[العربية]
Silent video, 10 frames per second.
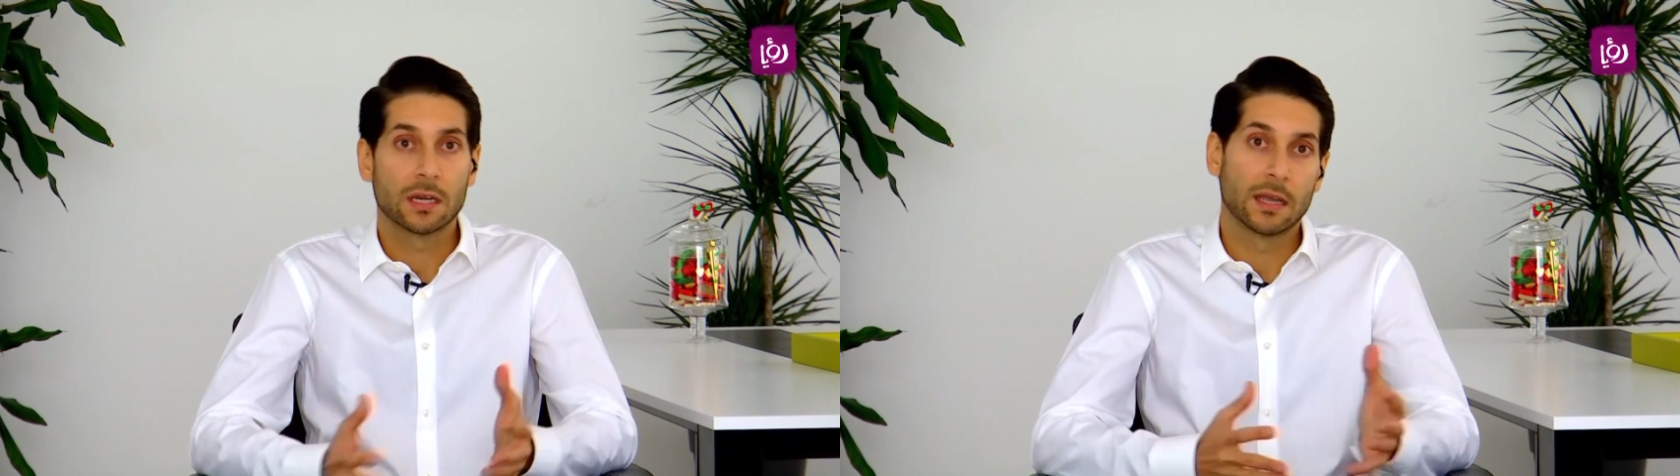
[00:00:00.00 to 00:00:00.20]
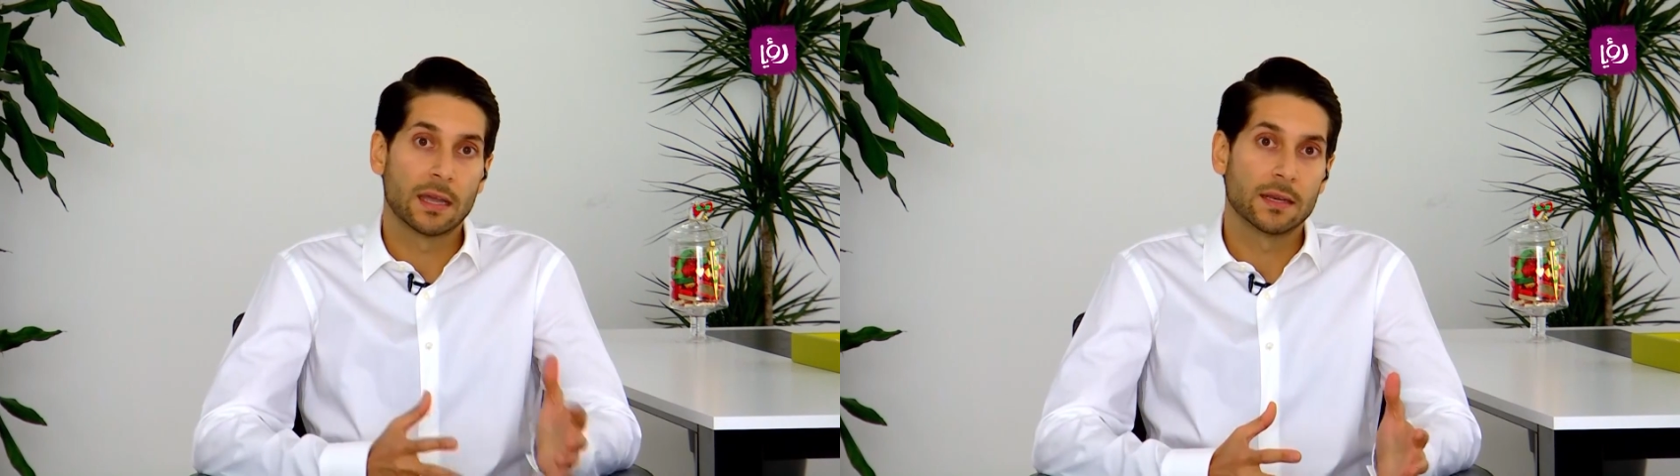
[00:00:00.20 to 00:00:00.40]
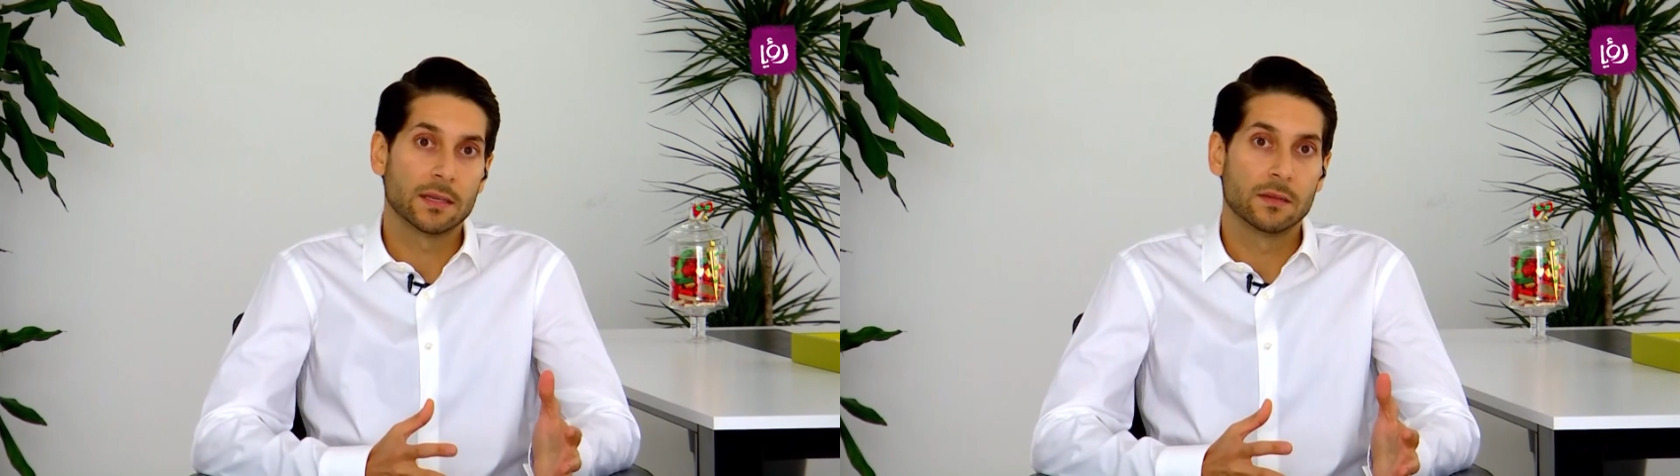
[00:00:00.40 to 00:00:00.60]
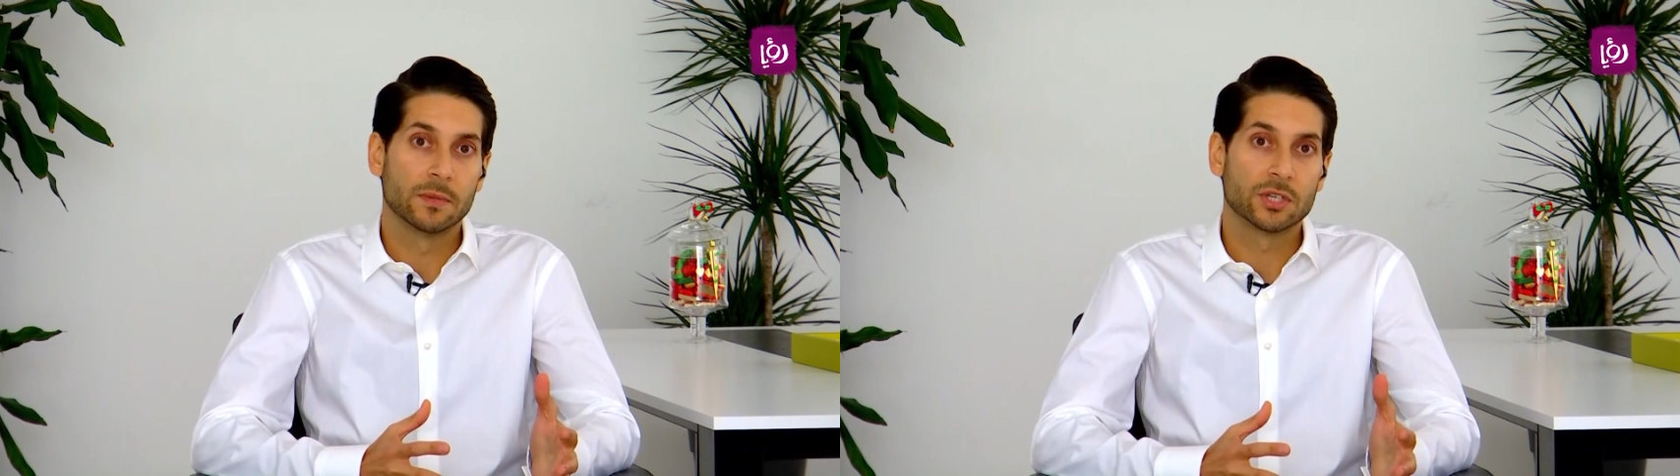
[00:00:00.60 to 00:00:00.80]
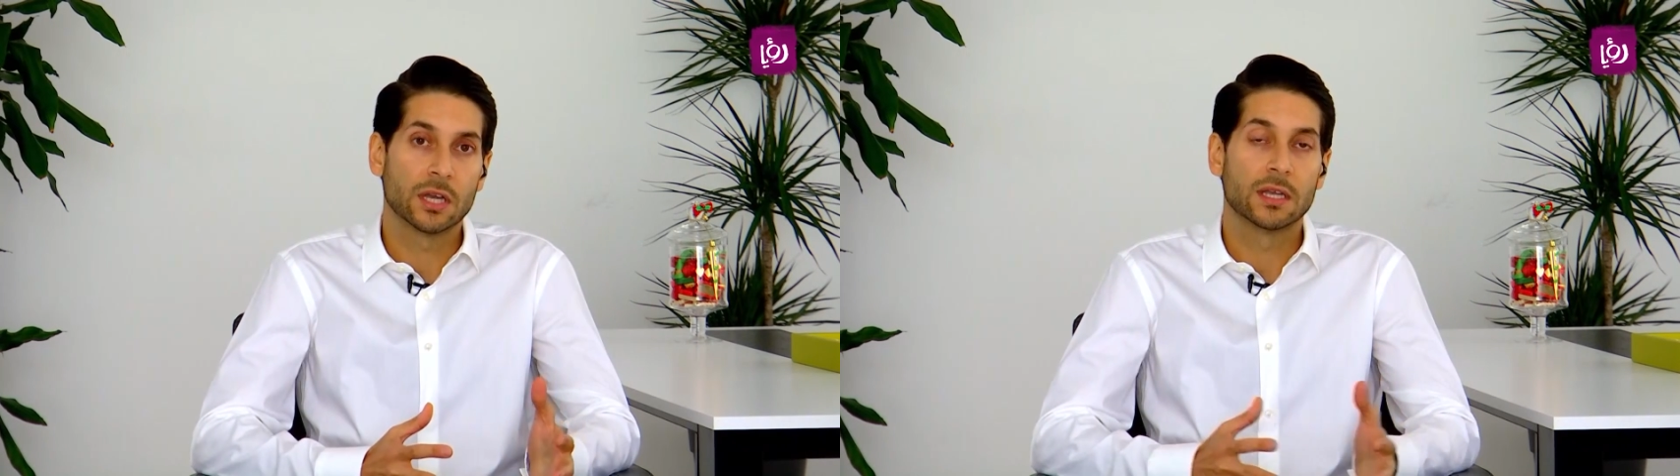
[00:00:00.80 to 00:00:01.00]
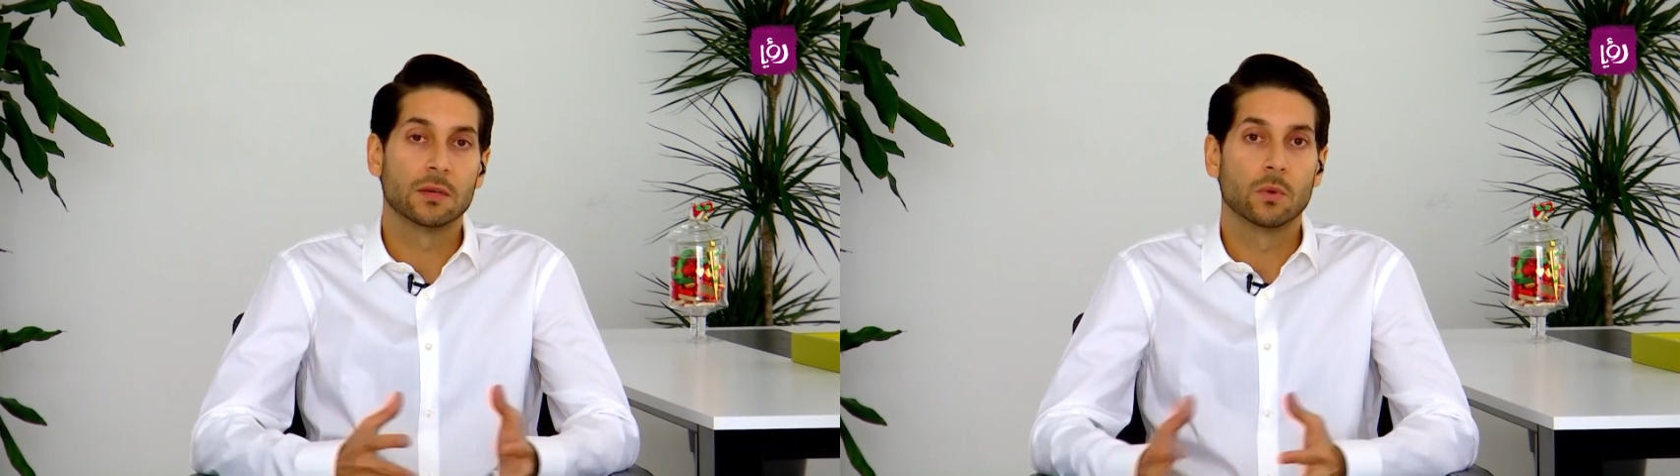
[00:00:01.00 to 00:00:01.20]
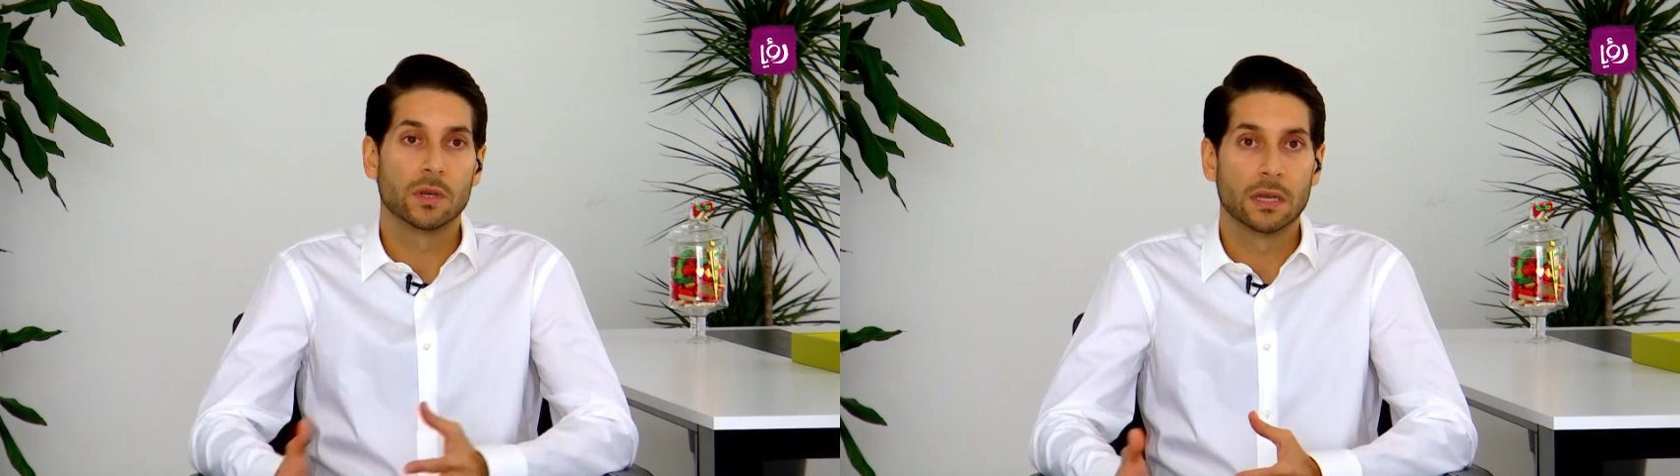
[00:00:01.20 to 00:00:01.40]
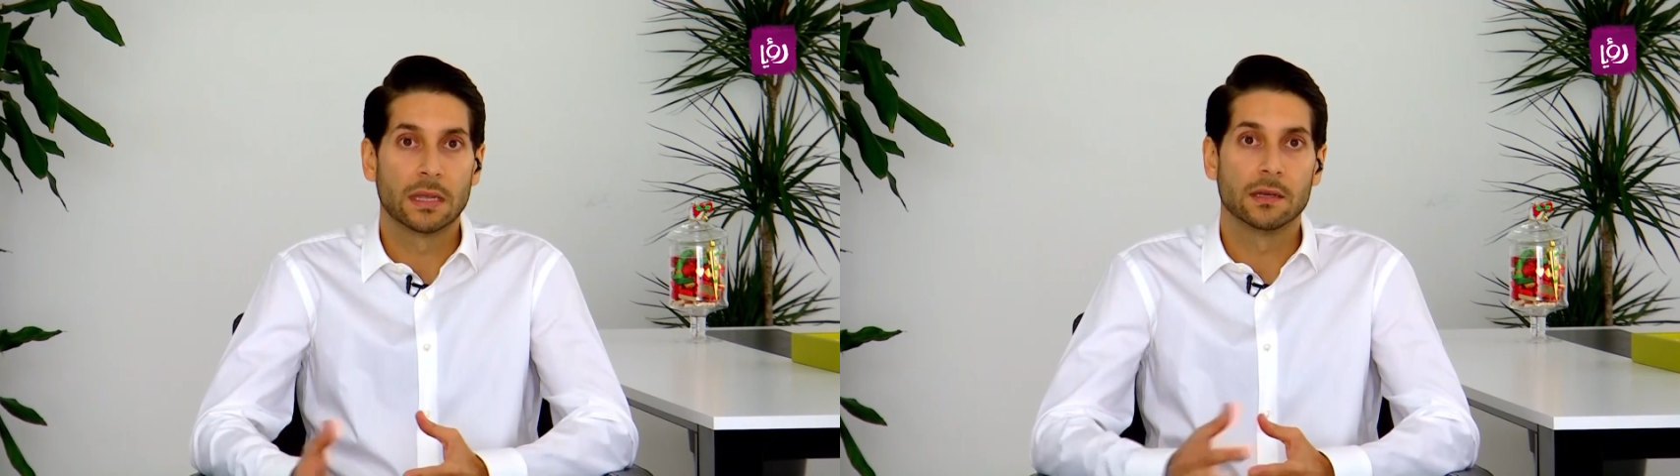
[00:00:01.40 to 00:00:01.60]
لا كان عندنا مشاكل
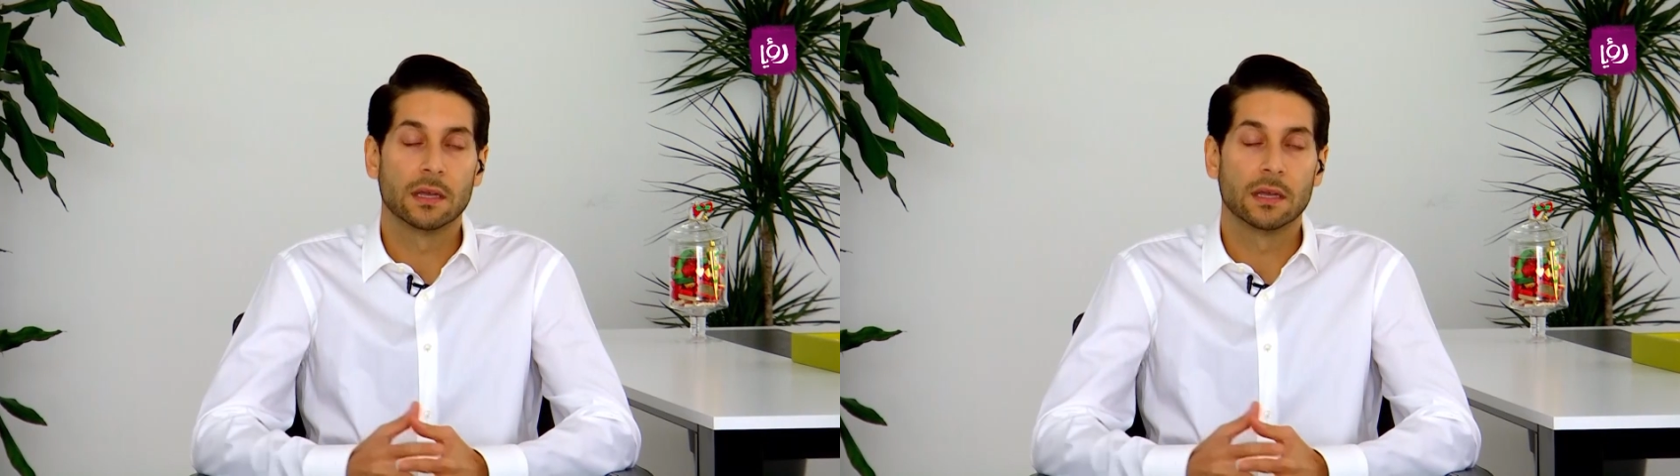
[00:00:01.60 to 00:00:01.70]
وعندنا كان